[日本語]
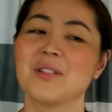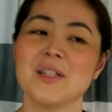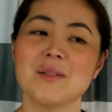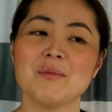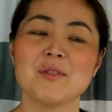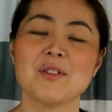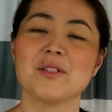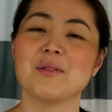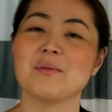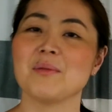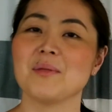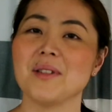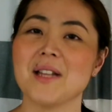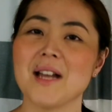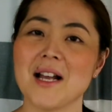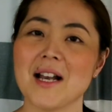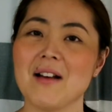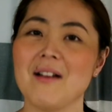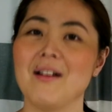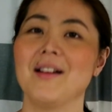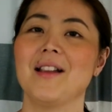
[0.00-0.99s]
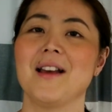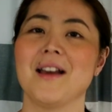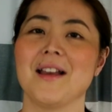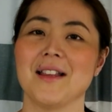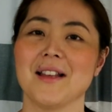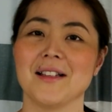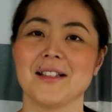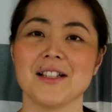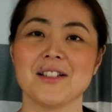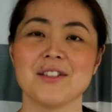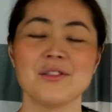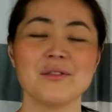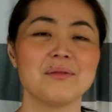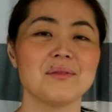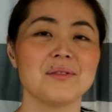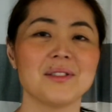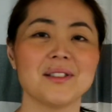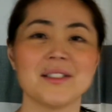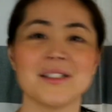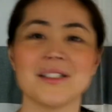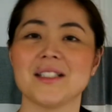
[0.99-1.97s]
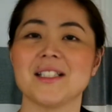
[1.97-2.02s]
器も自分で洗わないなんて主婦
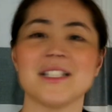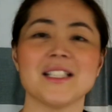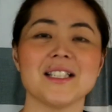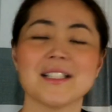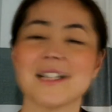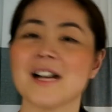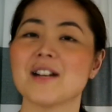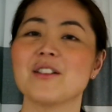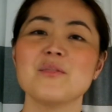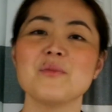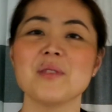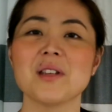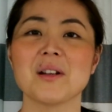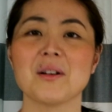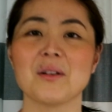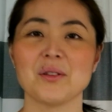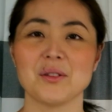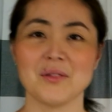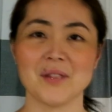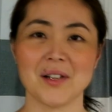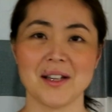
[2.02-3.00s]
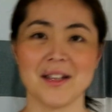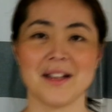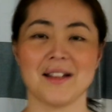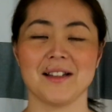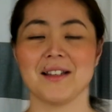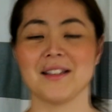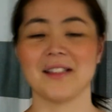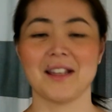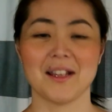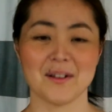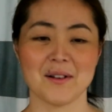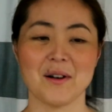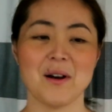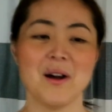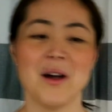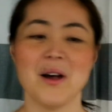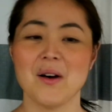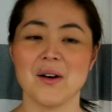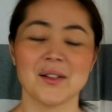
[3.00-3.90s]
失格みたいなこと言われたんですけど、